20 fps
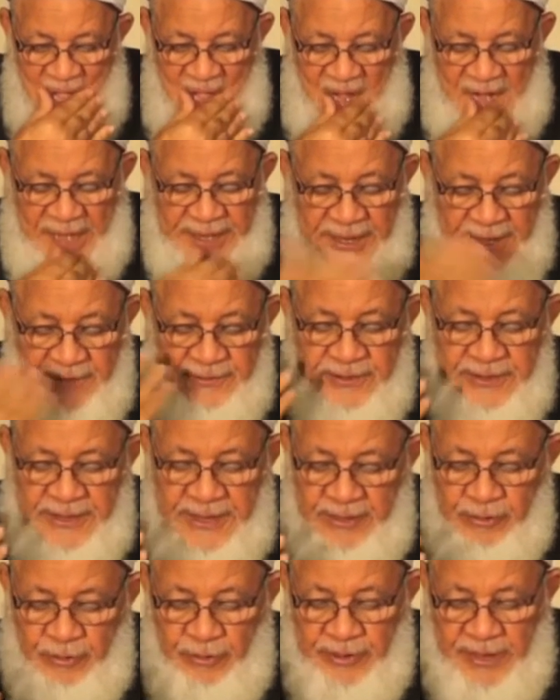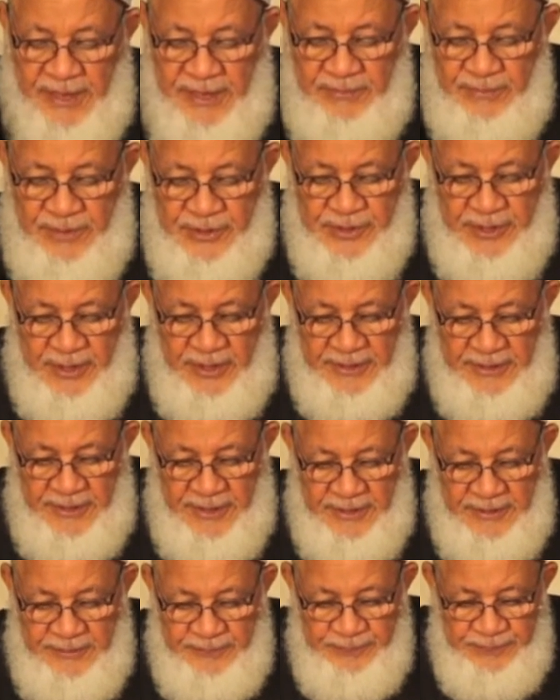احنا عندنا القرآن ما شاء
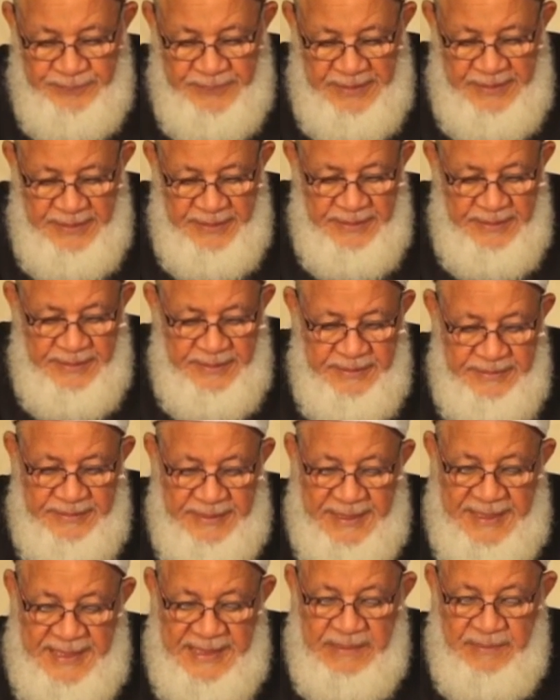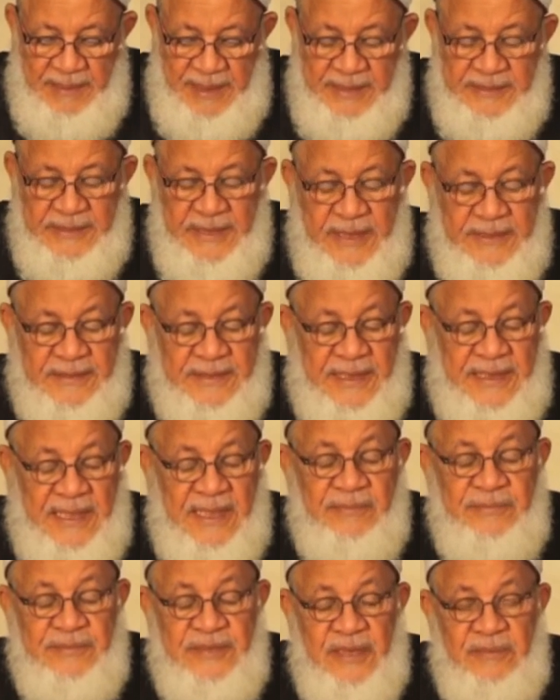الله تكلم عن الجهاد
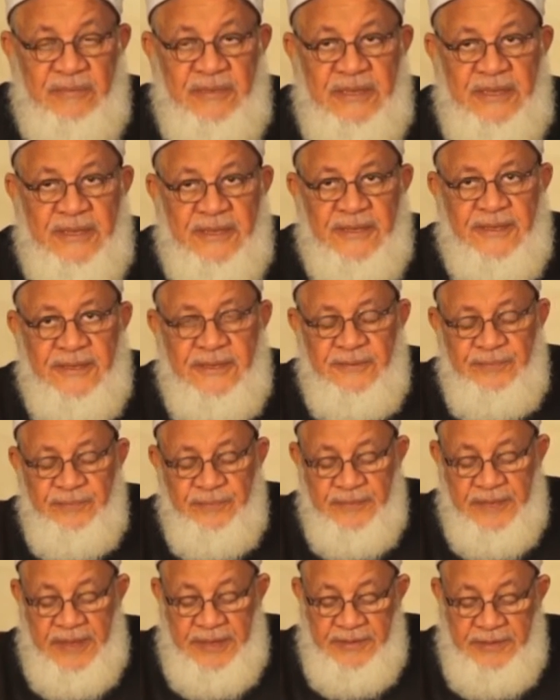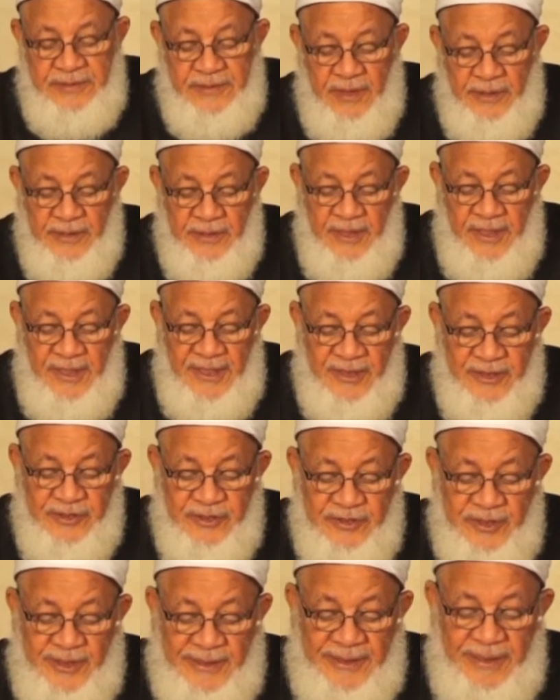كلام جميل إن الله
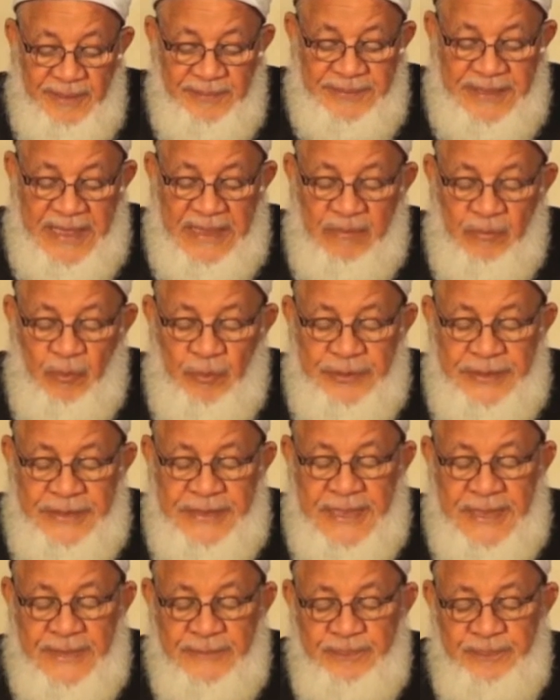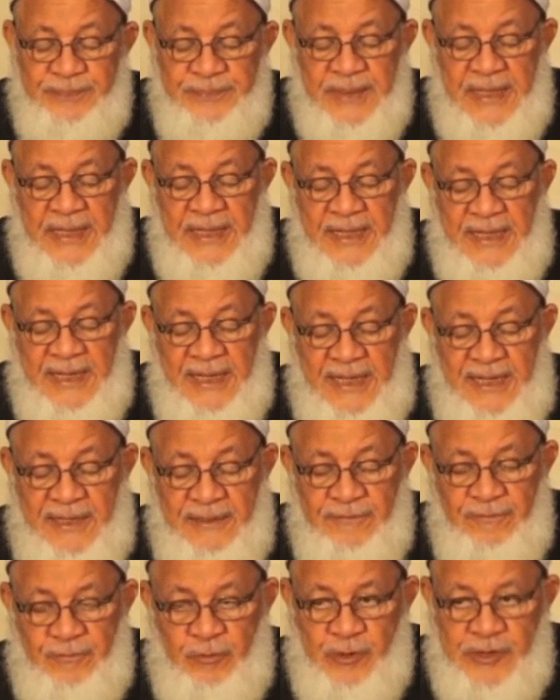اشترى من المؤمنين
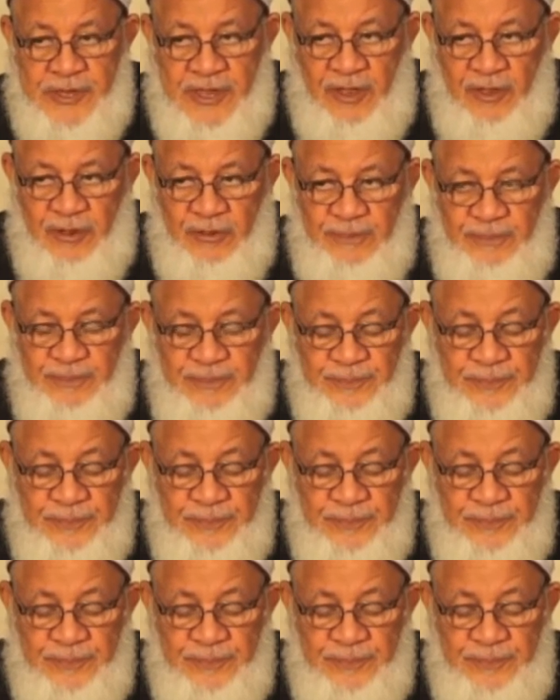أنفسهم